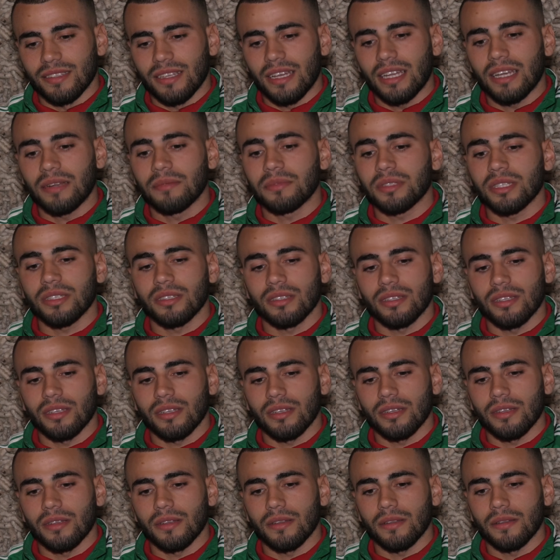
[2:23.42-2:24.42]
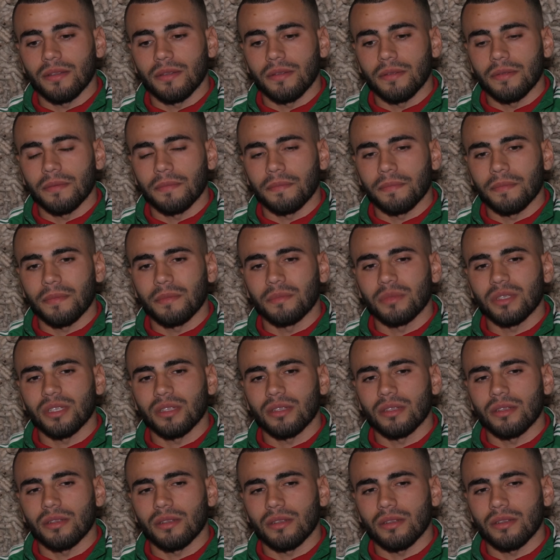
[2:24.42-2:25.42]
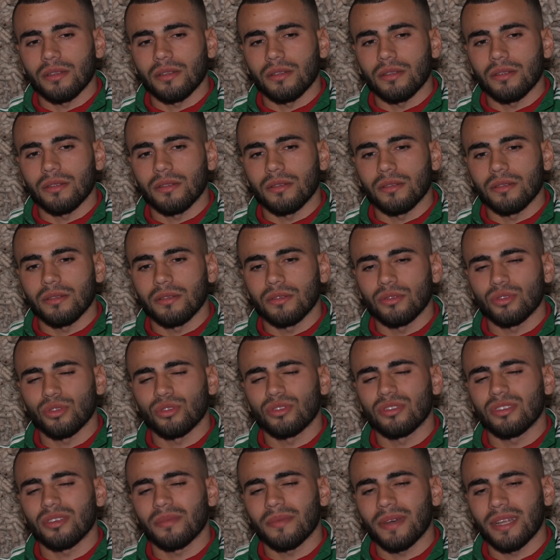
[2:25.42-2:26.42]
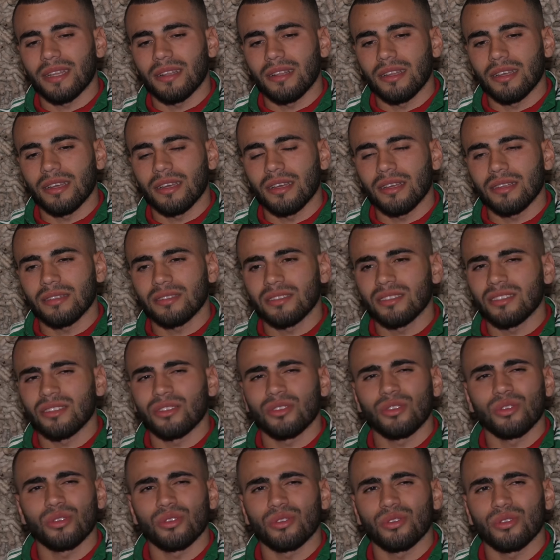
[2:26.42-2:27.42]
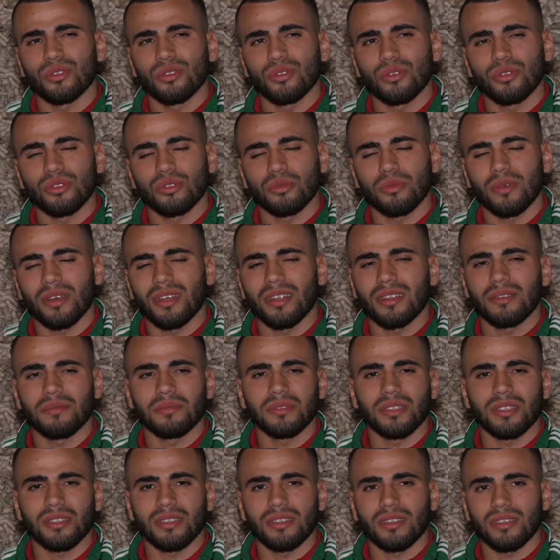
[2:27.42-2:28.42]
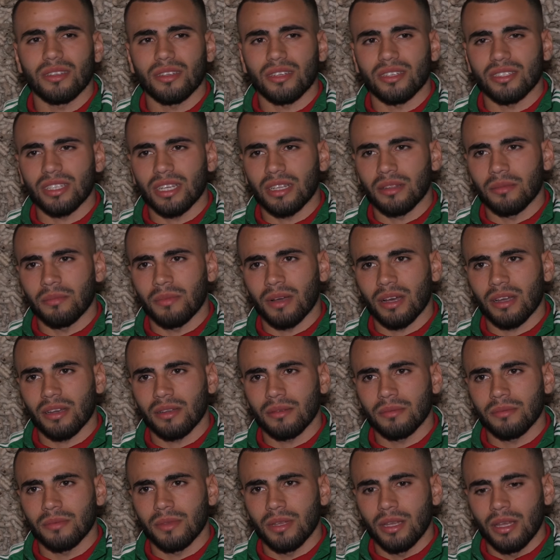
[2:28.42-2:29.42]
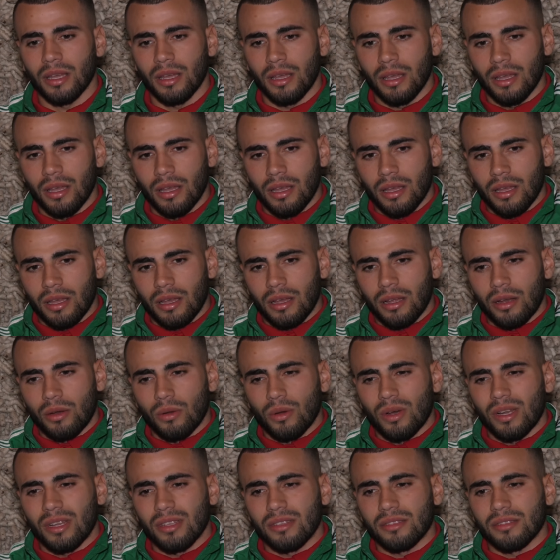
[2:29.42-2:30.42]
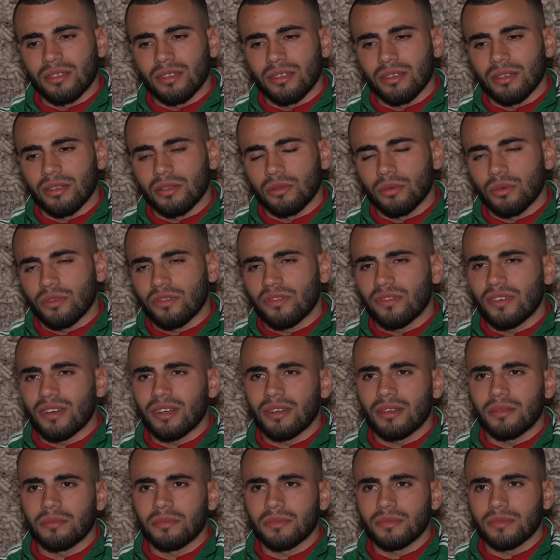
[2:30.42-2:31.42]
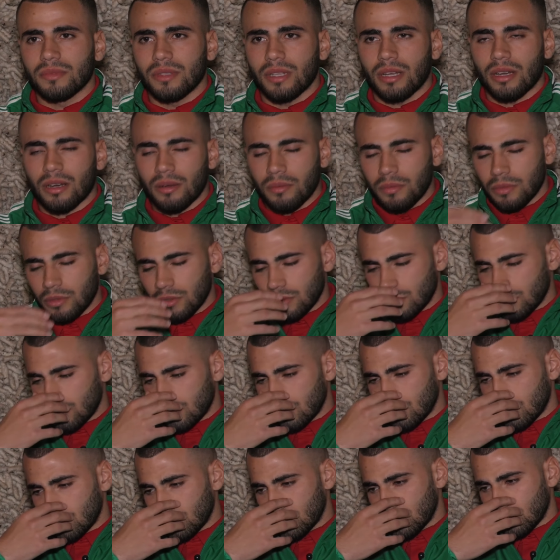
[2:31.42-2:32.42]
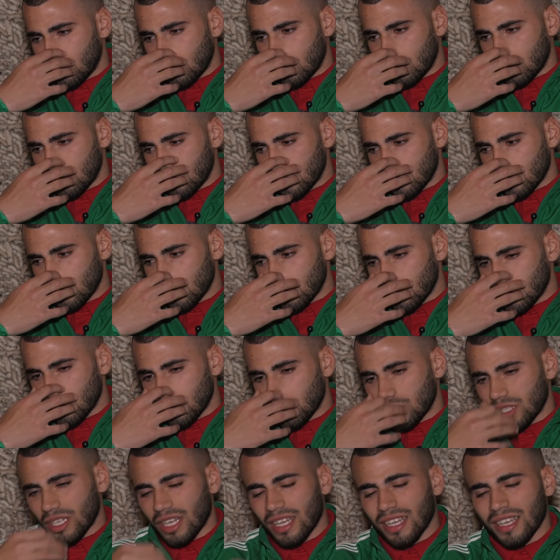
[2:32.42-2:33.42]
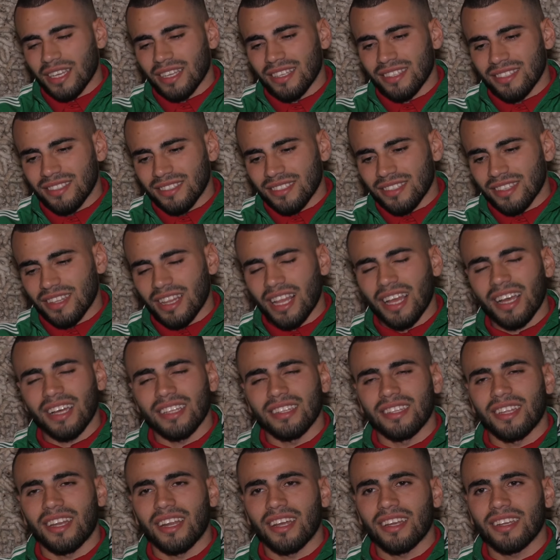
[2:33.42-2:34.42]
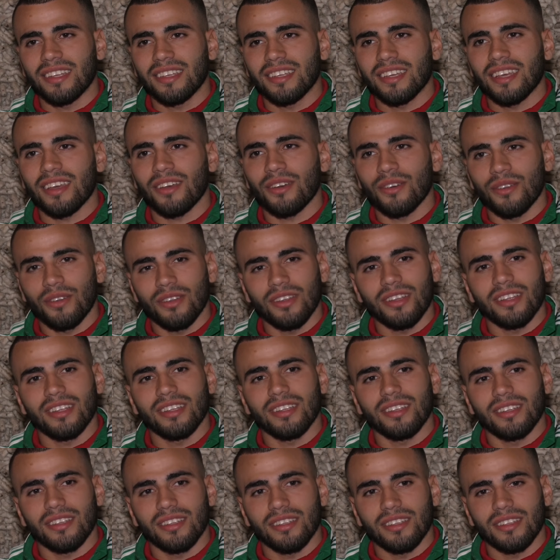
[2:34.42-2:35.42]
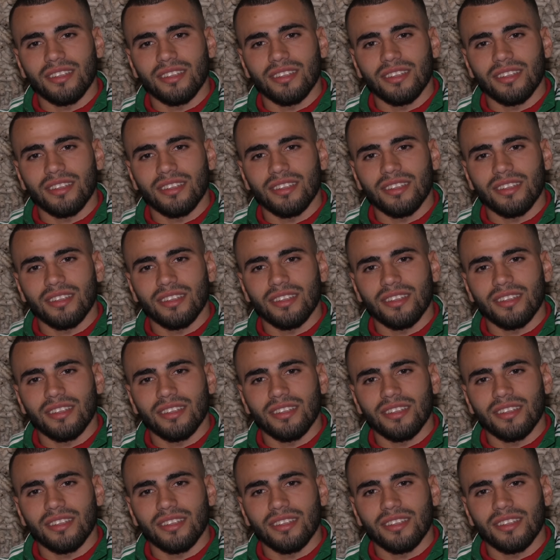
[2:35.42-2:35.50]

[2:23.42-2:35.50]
انا مشيت مشيت جوج سيمان ليغا شي دو دو سمان مشيت رجعت المغرب الوالد توفى الله يرحمه ساعه كنتلاقى الدراري كيقول لي